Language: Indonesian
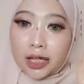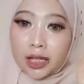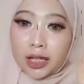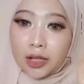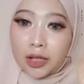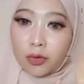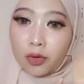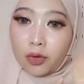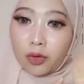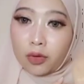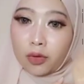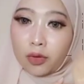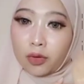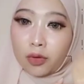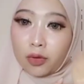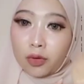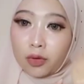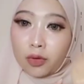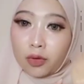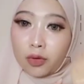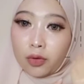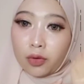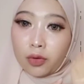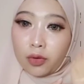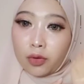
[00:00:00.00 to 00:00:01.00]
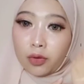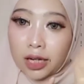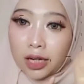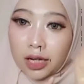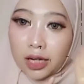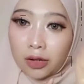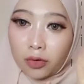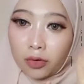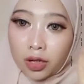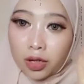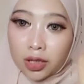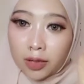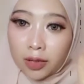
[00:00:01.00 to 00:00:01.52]
Wah, wow, warna
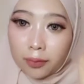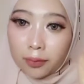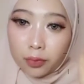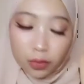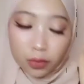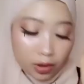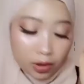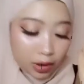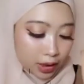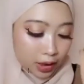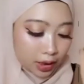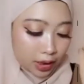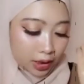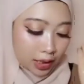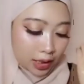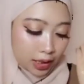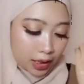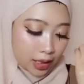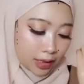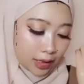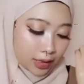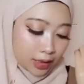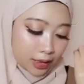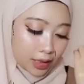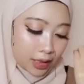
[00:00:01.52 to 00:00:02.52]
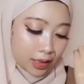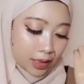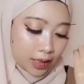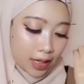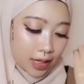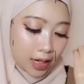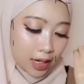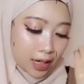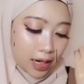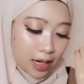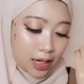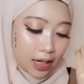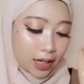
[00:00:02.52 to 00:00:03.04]
putih. Yang ketiga
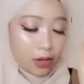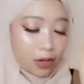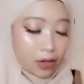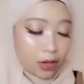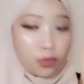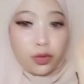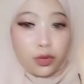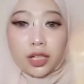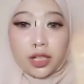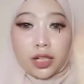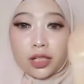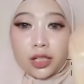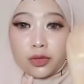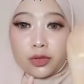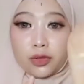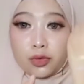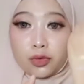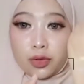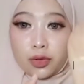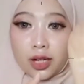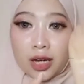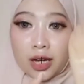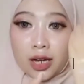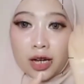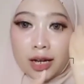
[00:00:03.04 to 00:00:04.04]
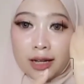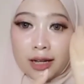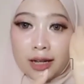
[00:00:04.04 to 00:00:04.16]
agak kuning juga.